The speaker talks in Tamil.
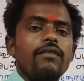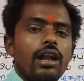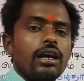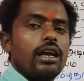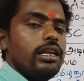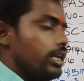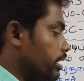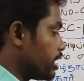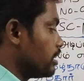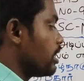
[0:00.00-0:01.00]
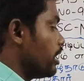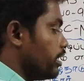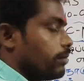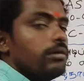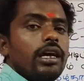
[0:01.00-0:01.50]
விழாக்களின் நிரந்தர
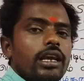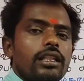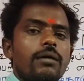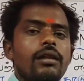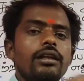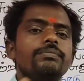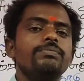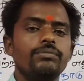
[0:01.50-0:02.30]
இடம் எது அப்படின்னு